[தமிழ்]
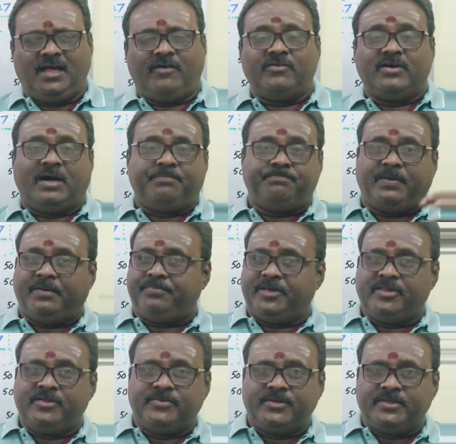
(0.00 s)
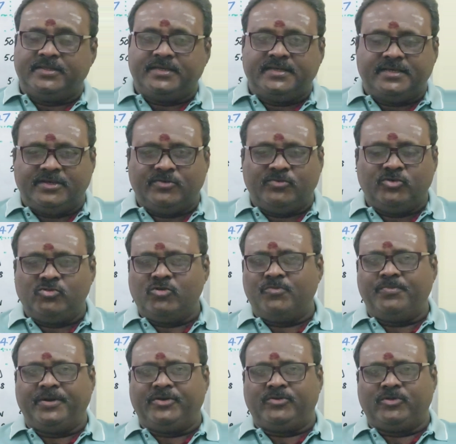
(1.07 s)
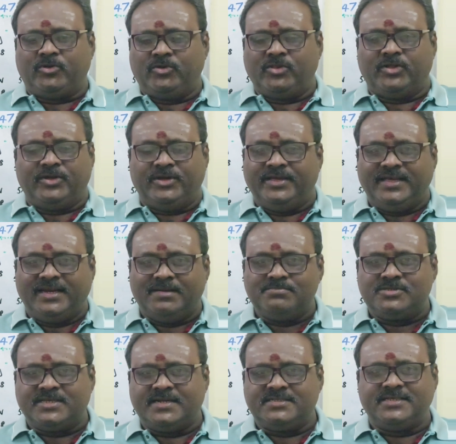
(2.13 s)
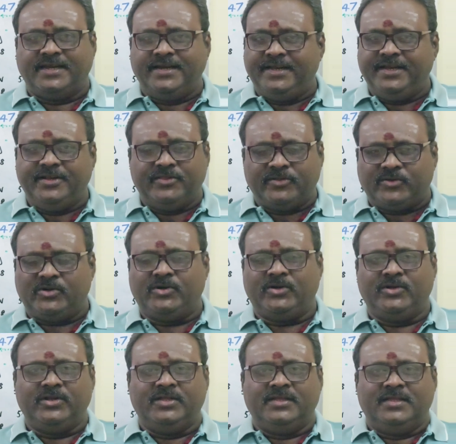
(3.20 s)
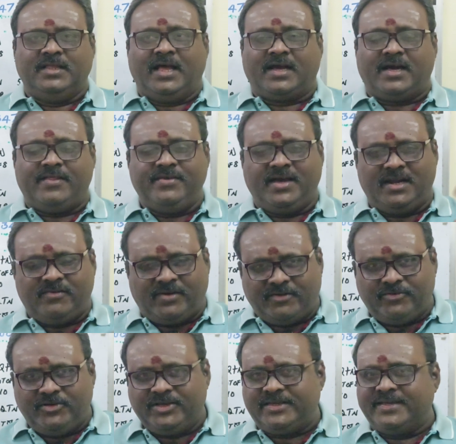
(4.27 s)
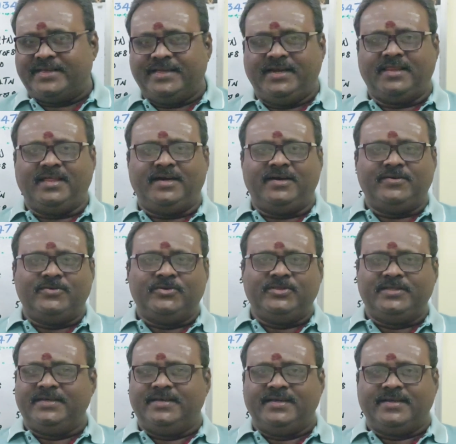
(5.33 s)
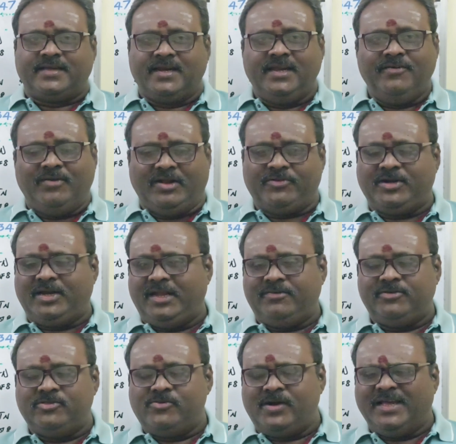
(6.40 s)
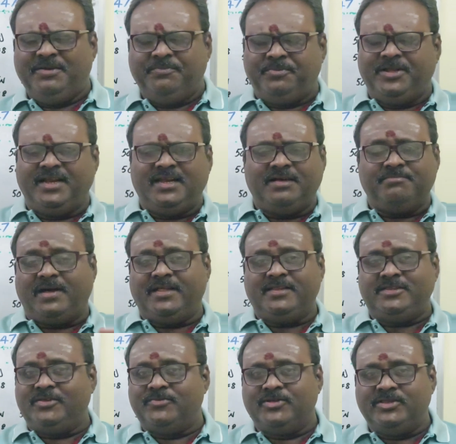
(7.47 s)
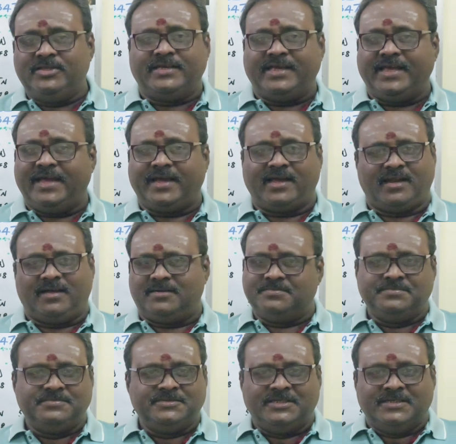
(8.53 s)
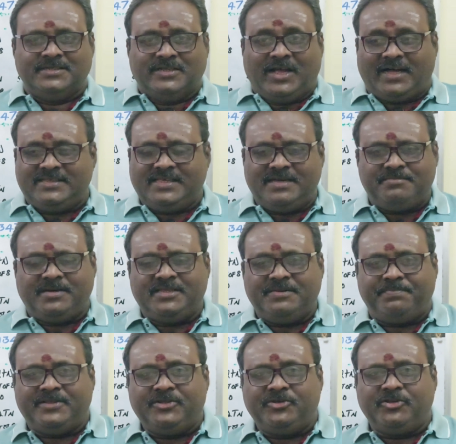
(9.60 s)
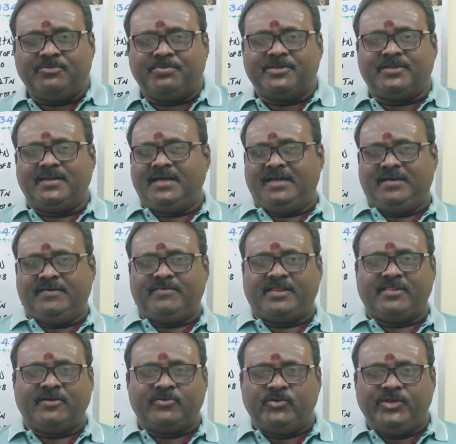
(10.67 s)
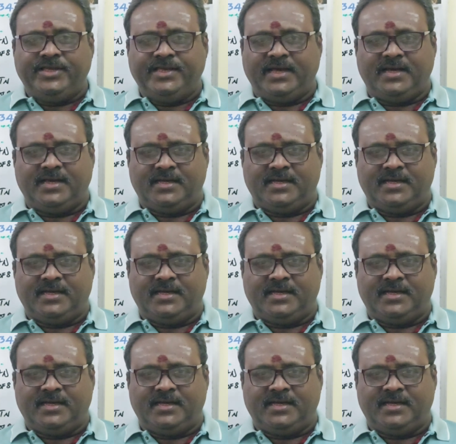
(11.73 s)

அவங்க அப்பா பேர் வந்து உருவம் பெற்றோர் இளம் சேட் சென்னின்னு இருக்கும் கரிகால் வளவனுக்கு கீழே தான் வந்து கிள்ளி வளவன்லாம் வருவாங்க இப்படியெல்லாம் மாற்றி வந்து கேட்கலாம் அதே மாதிரி பதிற்று பத்தில் வரக்கூடிய